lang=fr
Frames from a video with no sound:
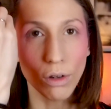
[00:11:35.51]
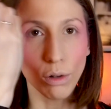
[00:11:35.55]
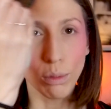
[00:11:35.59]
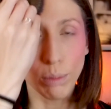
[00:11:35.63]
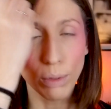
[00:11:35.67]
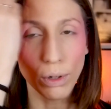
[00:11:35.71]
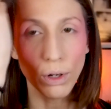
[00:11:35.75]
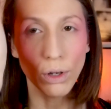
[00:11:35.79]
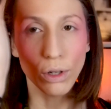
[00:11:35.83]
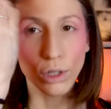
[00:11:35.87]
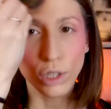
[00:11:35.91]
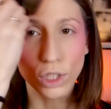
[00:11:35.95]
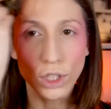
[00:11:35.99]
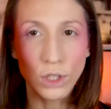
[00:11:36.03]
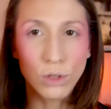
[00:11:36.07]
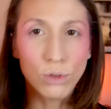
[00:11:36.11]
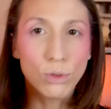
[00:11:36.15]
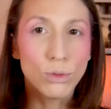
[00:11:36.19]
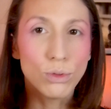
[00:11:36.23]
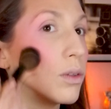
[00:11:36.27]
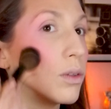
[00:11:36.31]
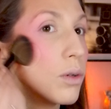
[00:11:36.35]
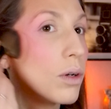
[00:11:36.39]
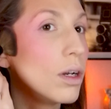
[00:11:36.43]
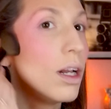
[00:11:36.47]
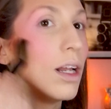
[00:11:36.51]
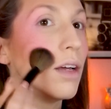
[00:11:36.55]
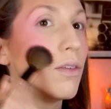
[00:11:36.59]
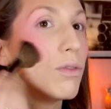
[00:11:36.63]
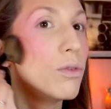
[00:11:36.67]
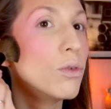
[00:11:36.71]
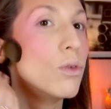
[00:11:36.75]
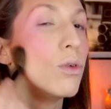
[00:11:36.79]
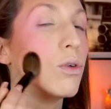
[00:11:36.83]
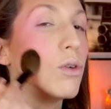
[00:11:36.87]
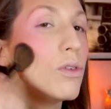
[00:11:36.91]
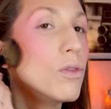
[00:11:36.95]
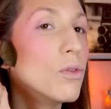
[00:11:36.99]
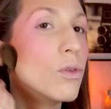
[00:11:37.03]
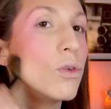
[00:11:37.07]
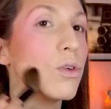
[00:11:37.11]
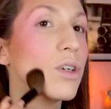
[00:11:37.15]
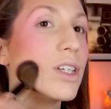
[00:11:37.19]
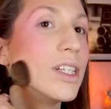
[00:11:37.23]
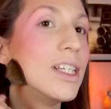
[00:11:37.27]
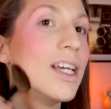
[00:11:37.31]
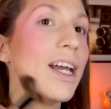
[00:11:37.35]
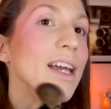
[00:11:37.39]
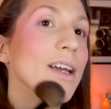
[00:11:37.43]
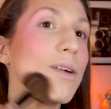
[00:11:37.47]
le blush et Donc là il faut, faut
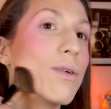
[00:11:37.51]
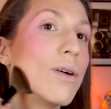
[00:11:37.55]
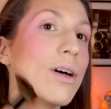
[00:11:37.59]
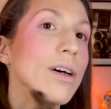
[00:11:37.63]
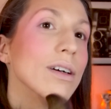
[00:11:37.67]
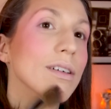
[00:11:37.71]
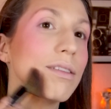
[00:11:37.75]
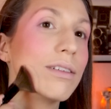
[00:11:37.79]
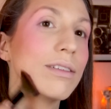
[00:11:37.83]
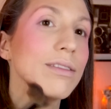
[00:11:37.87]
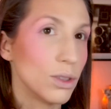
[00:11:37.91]
que j'y aille quoi.